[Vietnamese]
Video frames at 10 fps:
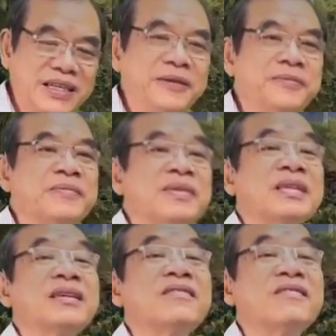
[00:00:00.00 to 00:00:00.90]
thế gian mà
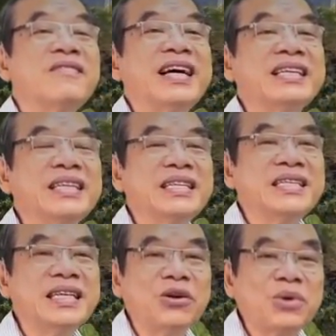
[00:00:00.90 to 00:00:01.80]
nơi
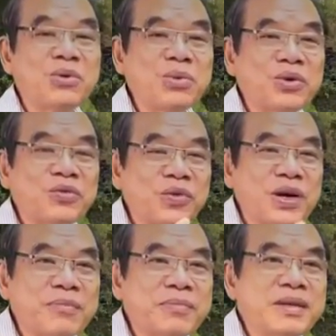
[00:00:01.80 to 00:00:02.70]
lòng thương xót
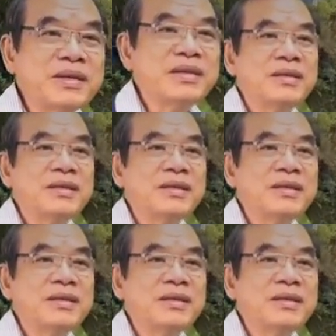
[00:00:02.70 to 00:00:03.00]
Chúa.